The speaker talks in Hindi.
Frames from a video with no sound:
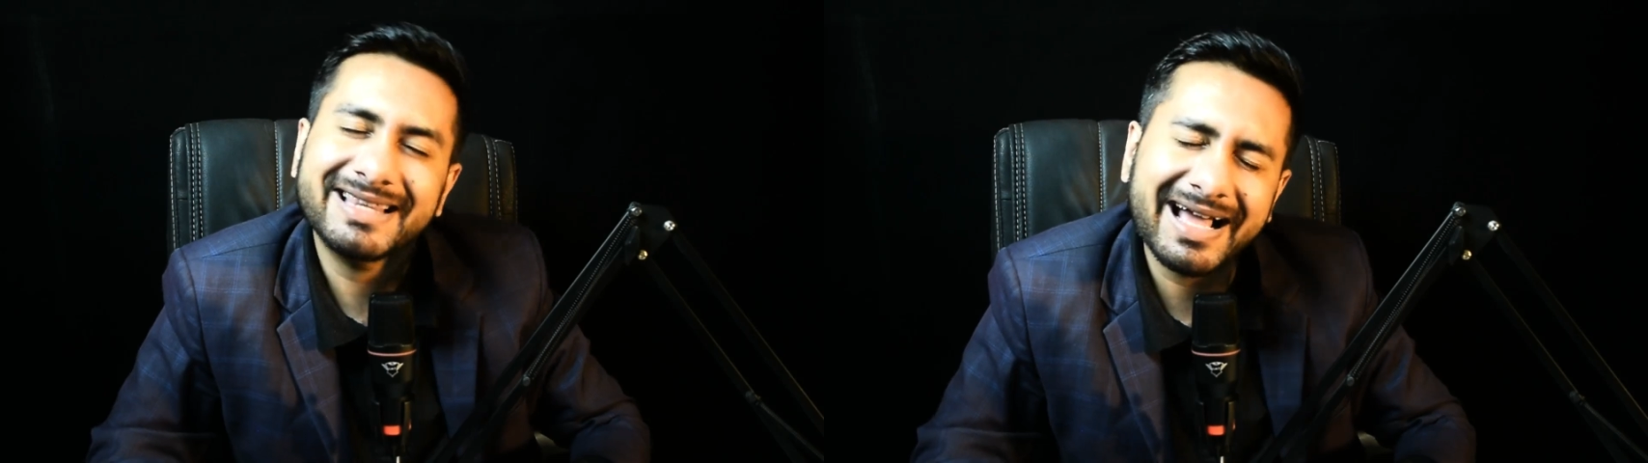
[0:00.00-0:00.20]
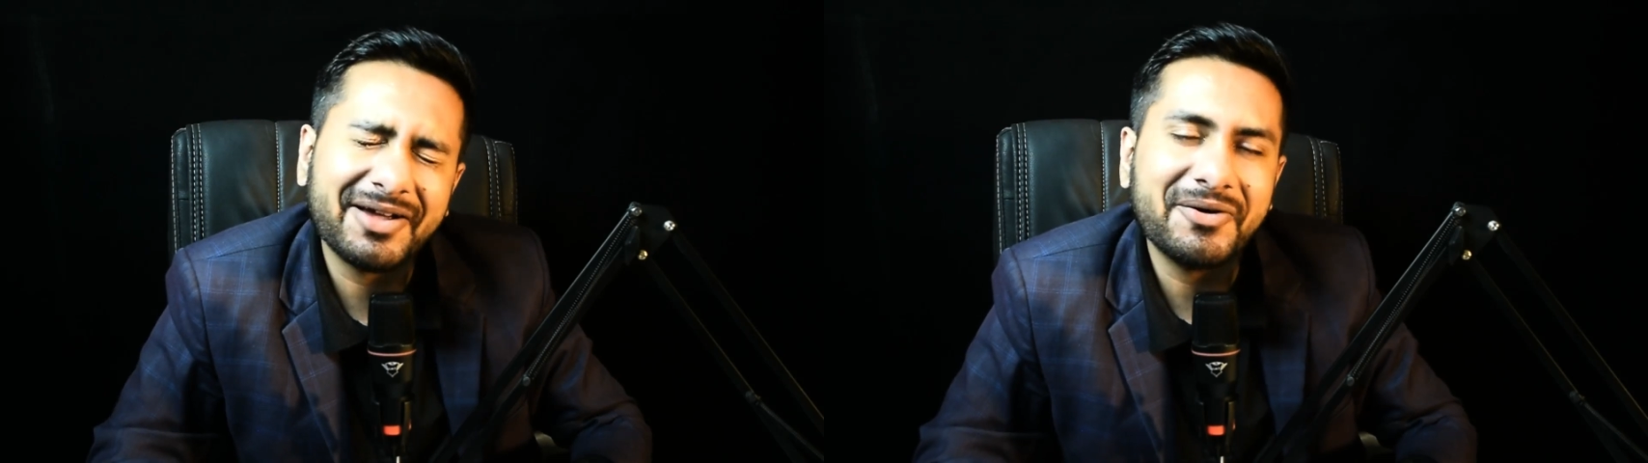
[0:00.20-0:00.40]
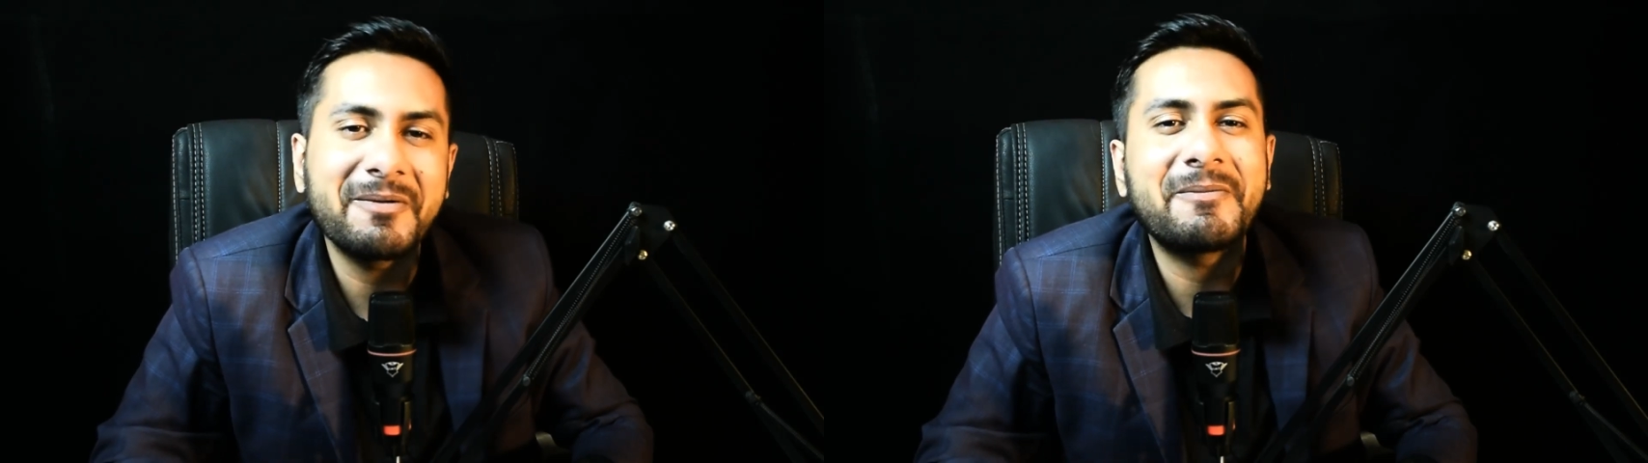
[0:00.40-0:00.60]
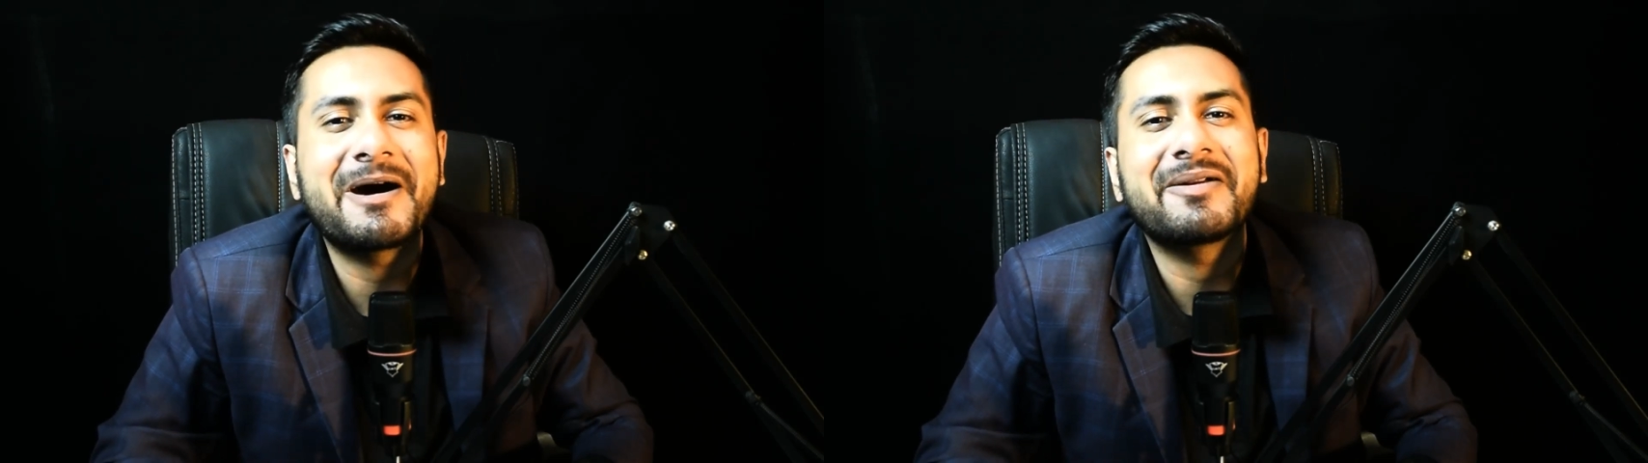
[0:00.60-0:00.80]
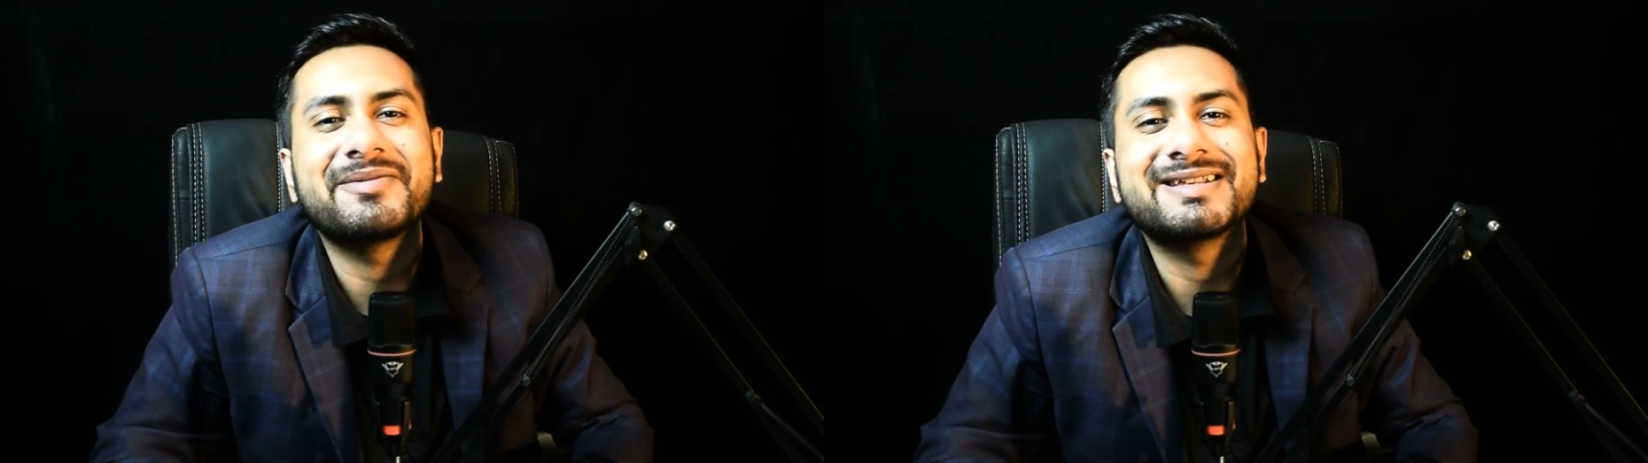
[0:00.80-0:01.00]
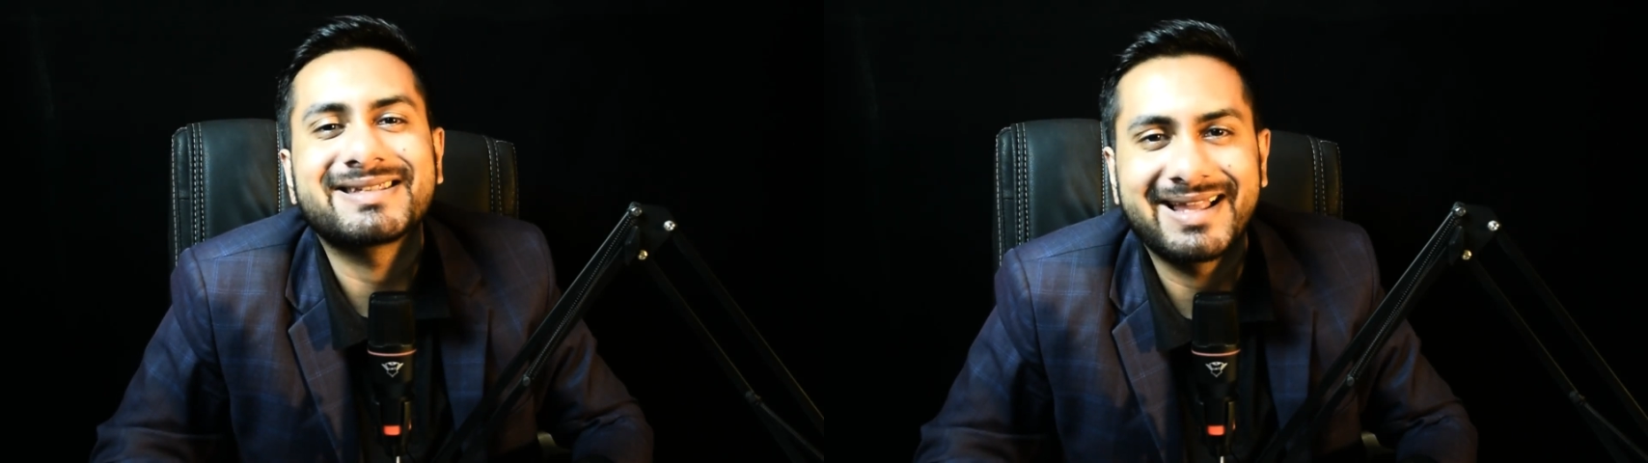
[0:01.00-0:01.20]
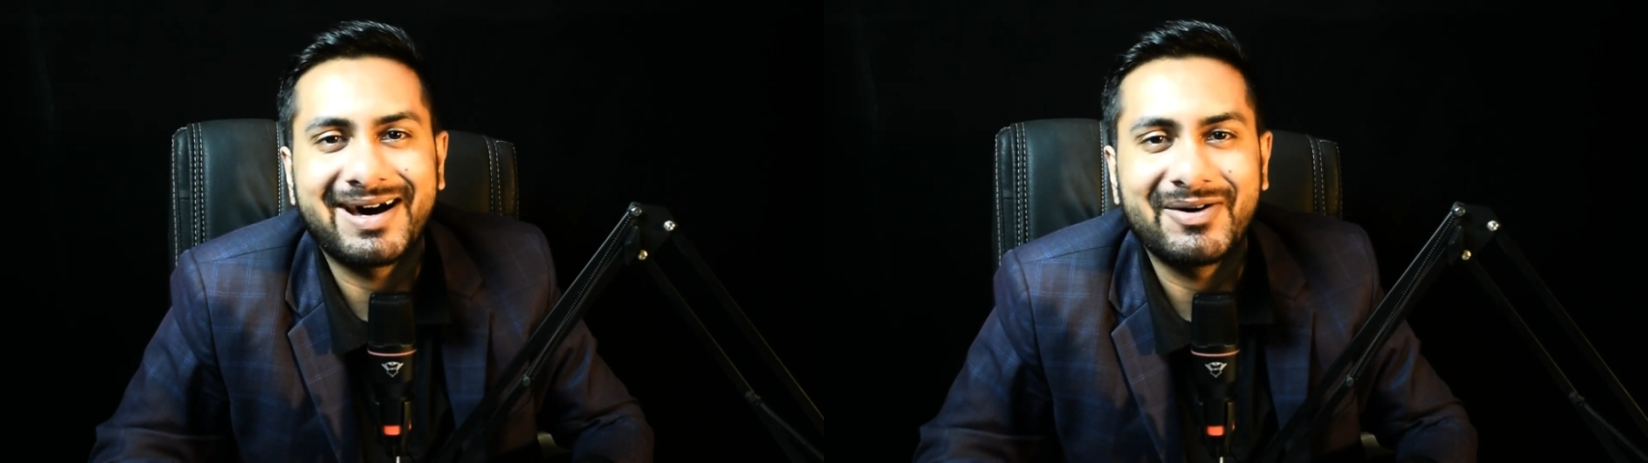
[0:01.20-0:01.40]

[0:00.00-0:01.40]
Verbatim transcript: ताकि कोई भी बाढ़ में ना